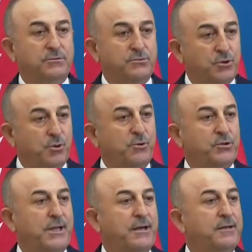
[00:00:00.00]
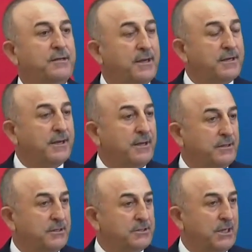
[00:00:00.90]
yükümlülüklerini yerine
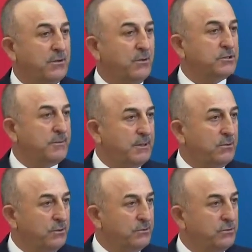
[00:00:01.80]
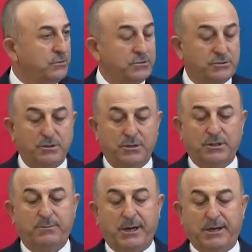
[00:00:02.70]
getirirse o zaman otururuz
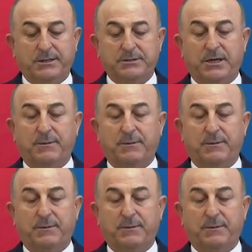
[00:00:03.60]
bakarız.